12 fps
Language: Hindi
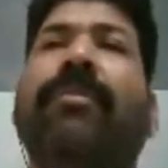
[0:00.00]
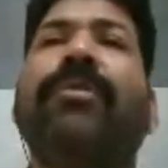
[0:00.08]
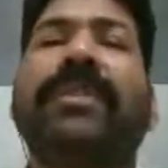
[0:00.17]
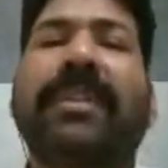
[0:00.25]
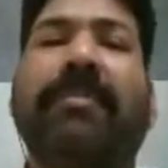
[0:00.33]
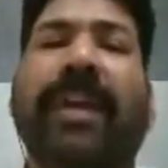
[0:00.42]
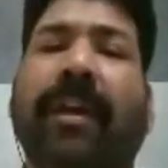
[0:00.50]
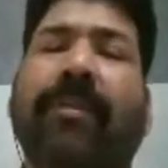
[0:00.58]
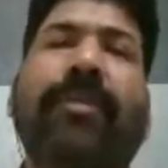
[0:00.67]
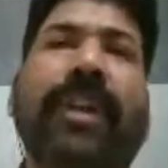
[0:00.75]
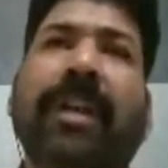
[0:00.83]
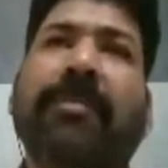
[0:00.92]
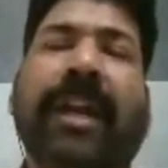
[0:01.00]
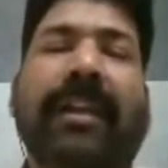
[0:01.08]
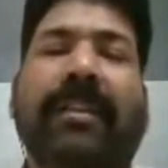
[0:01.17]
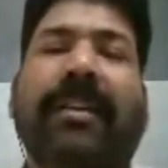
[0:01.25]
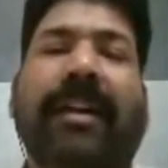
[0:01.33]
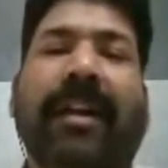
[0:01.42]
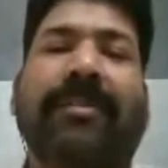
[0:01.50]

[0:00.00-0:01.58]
उस समय उनकी मान्यता के